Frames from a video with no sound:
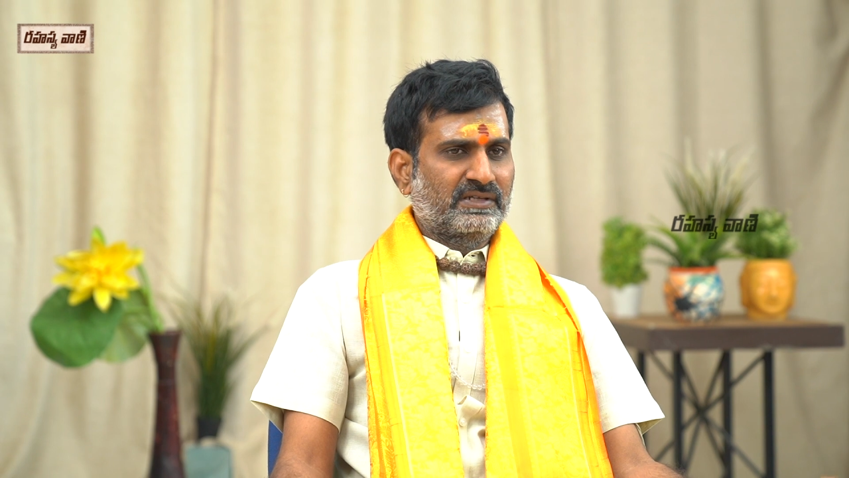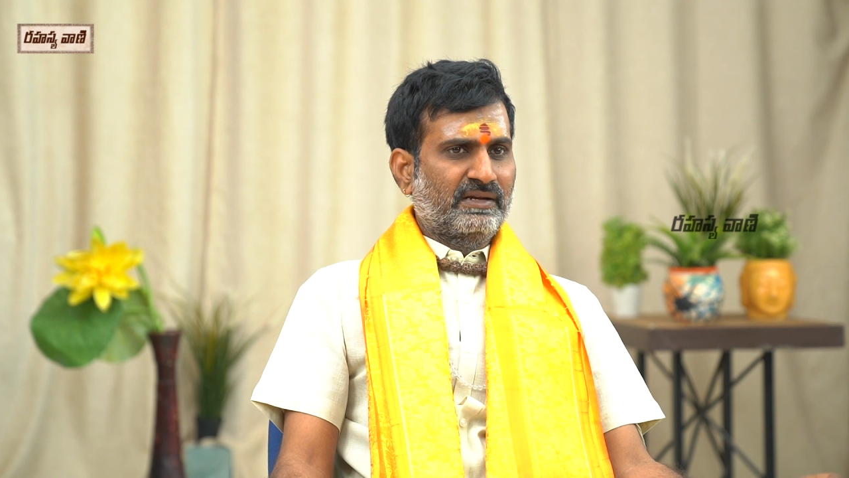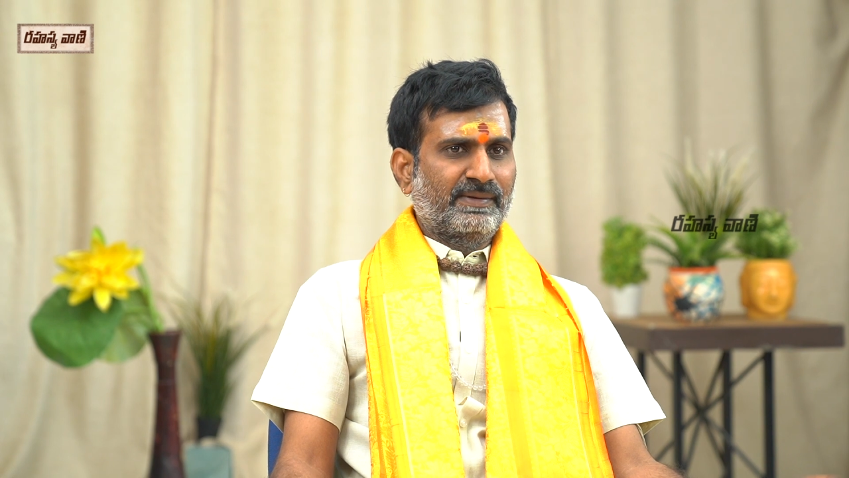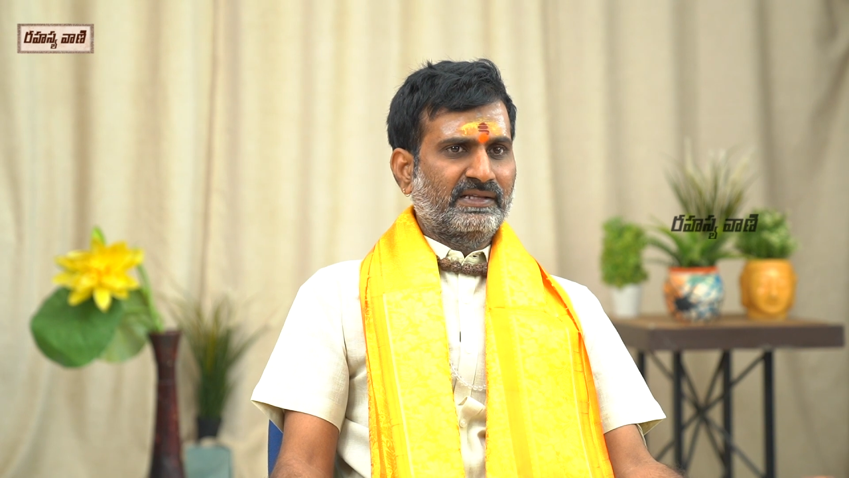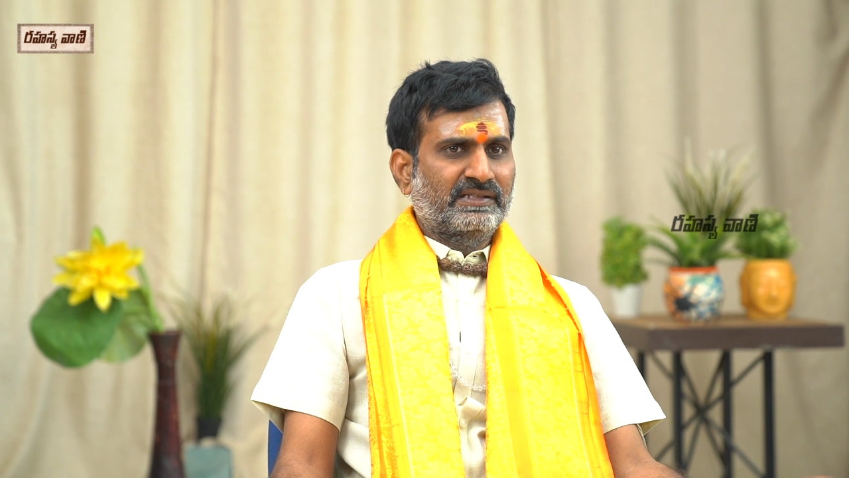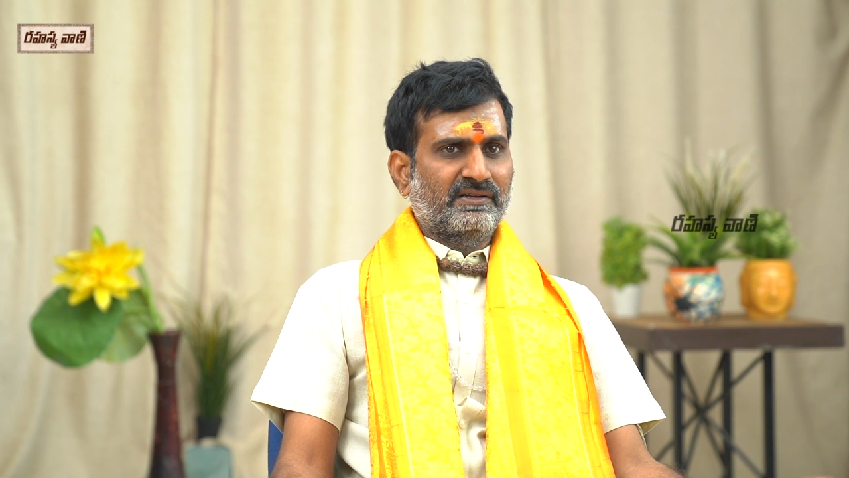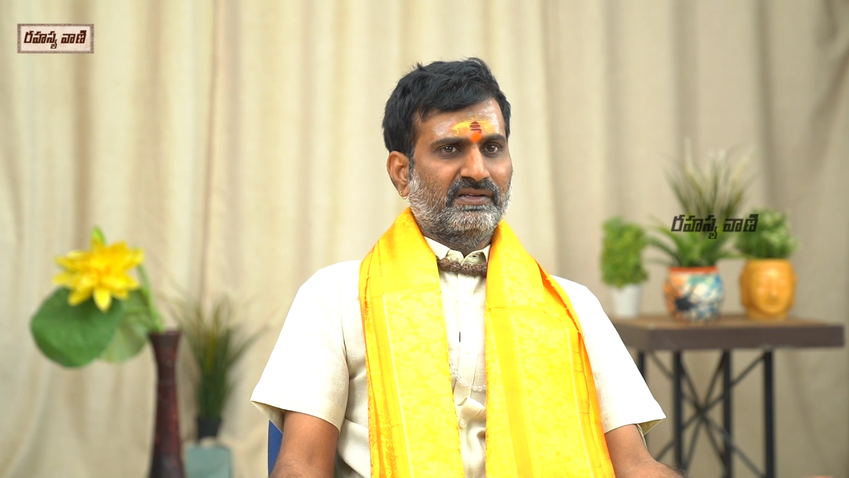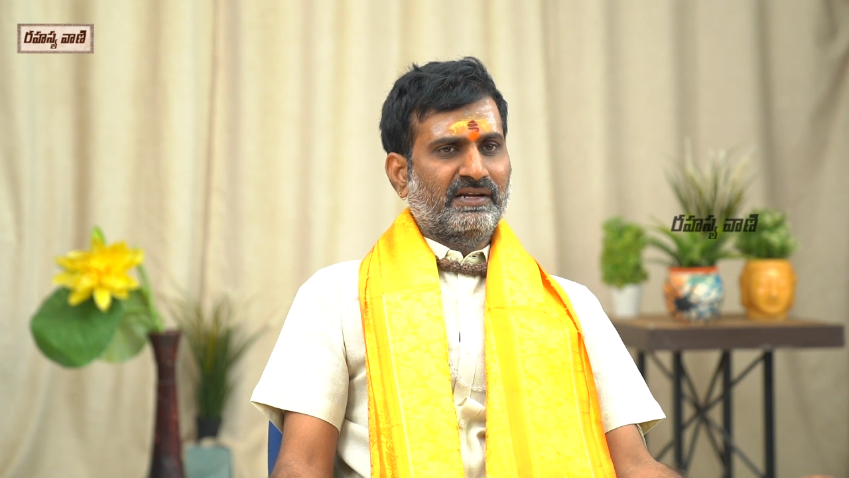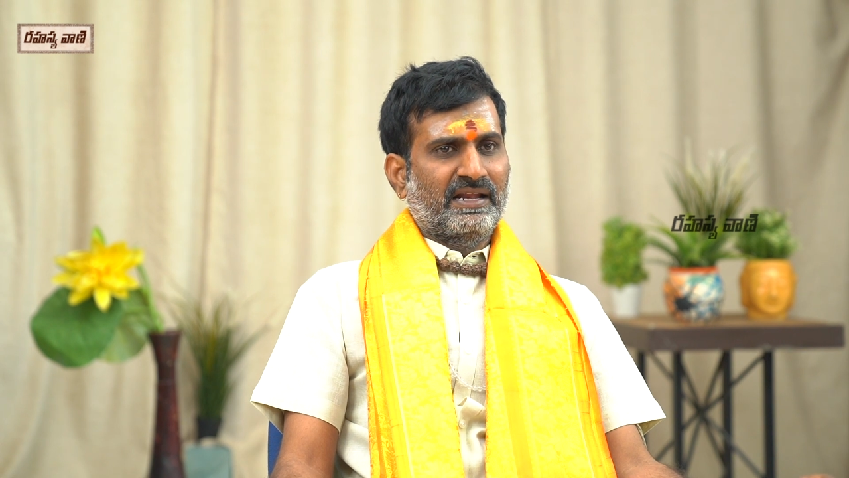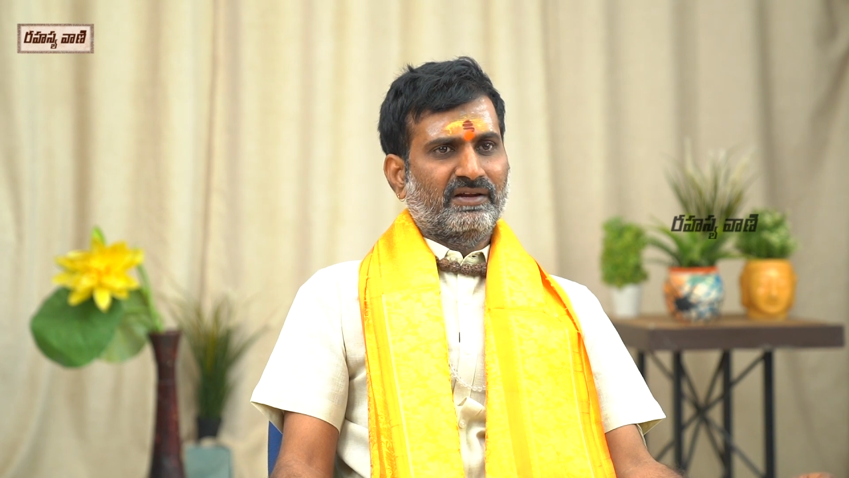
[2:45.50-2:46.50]
చనిపోయిన
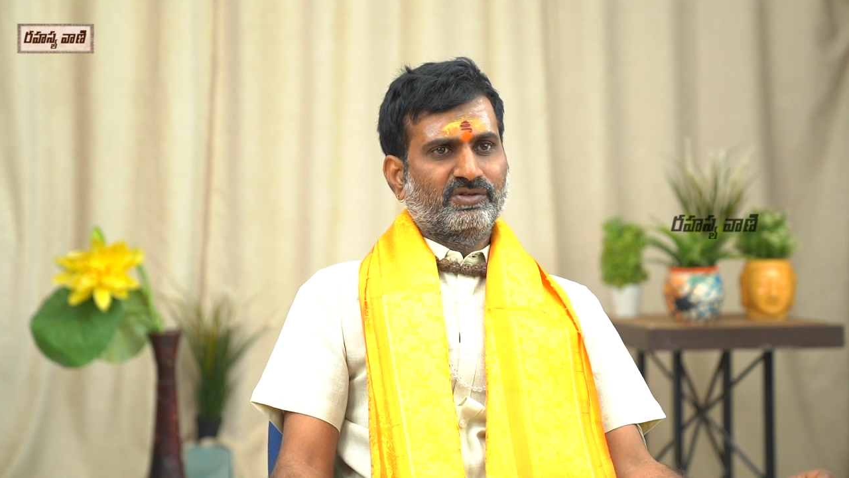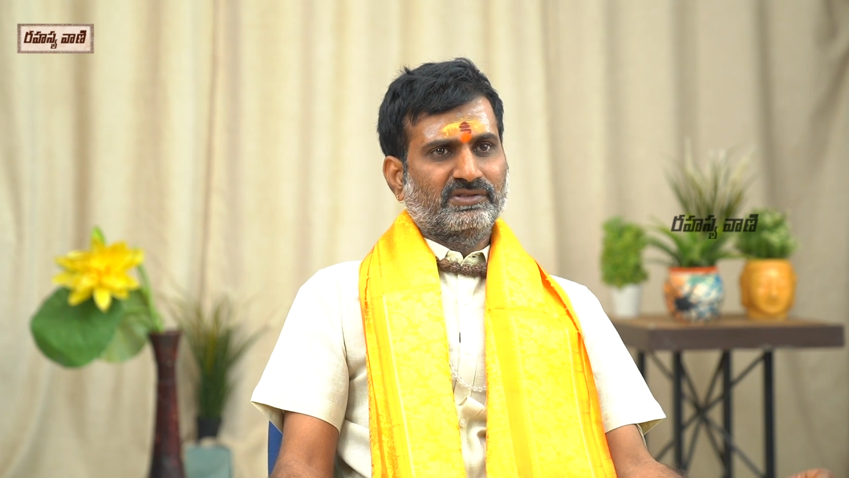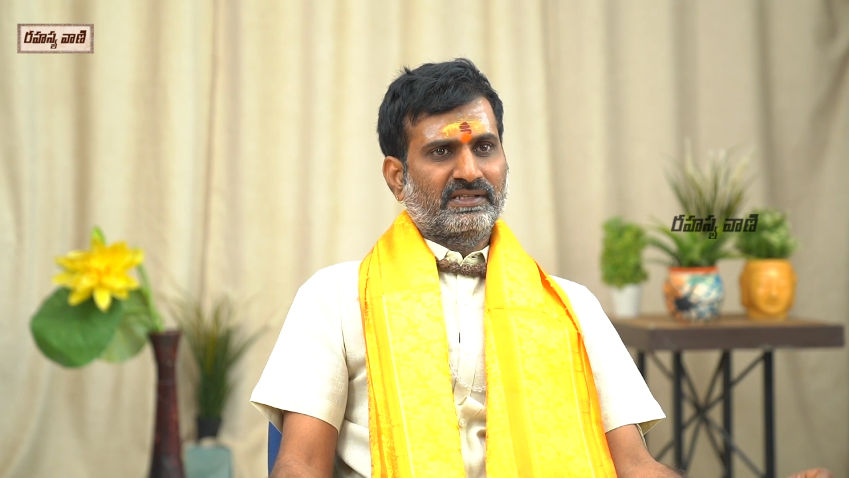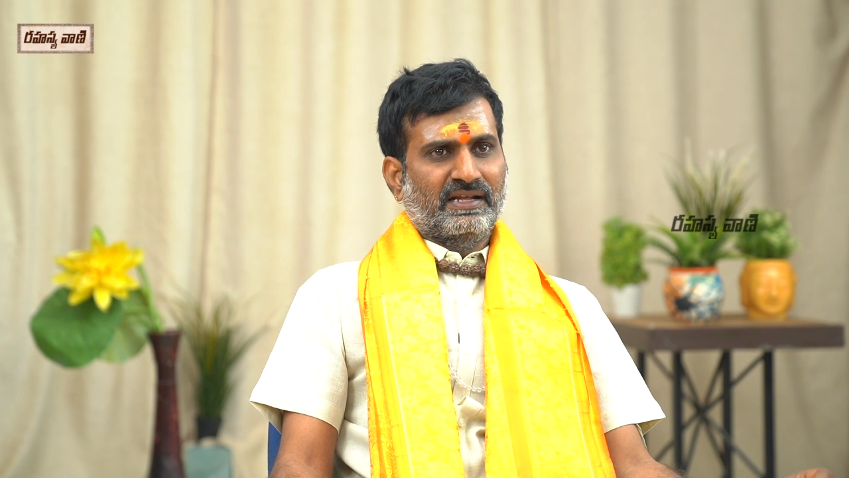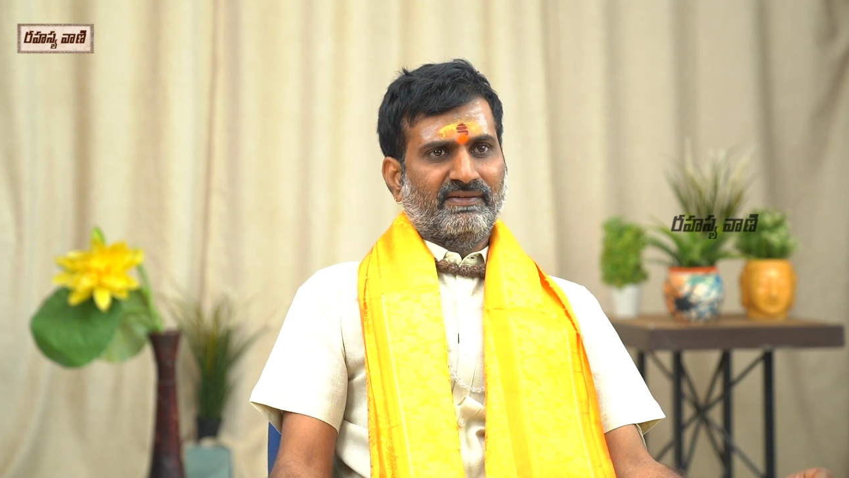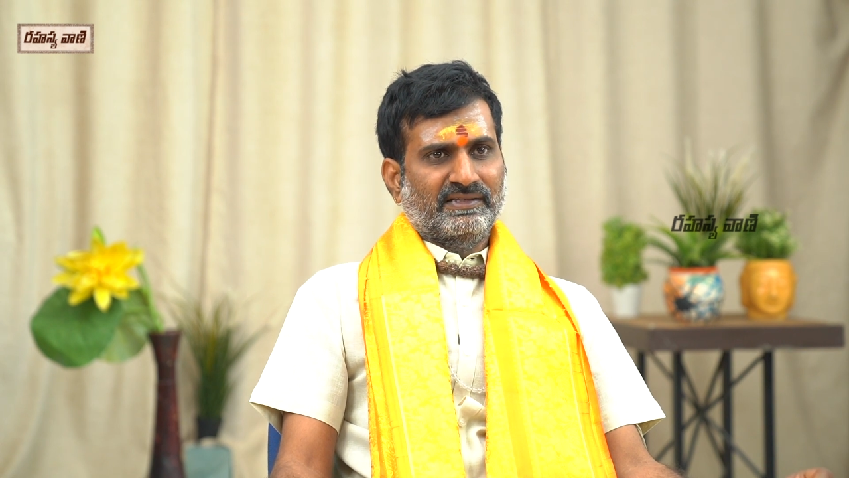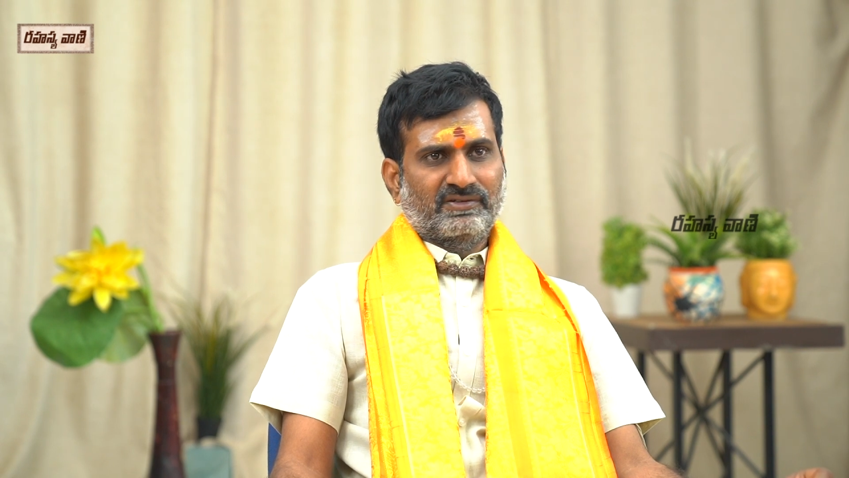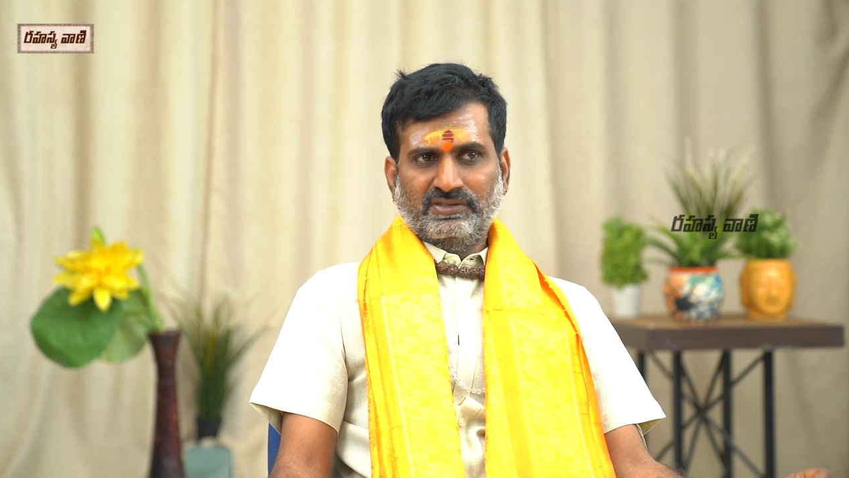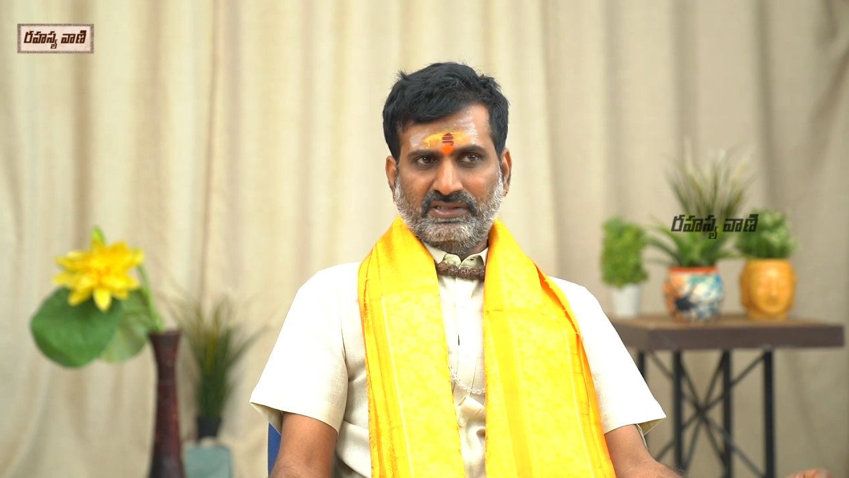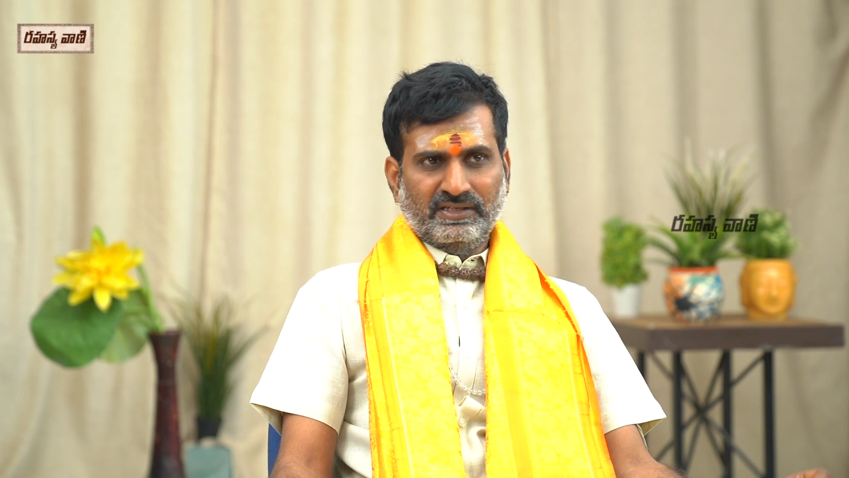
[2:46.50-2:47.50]
తర్వాత నెల రోజుల తర్వాత
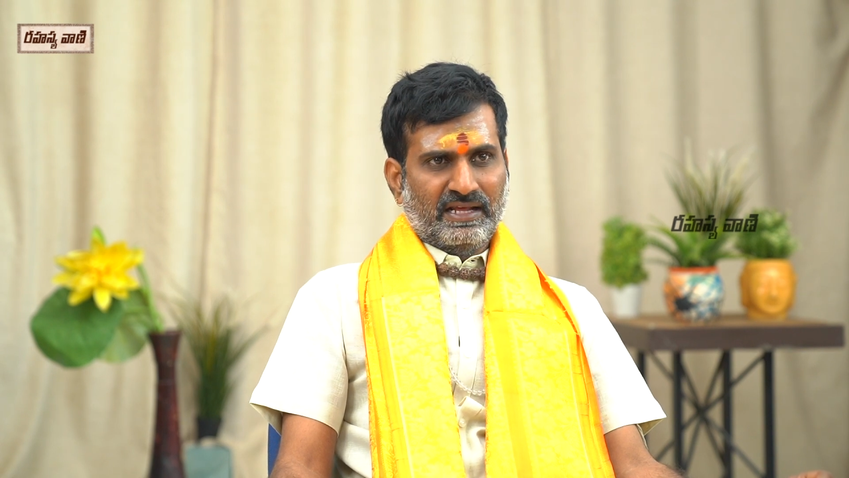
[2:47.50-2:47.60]
నుంచి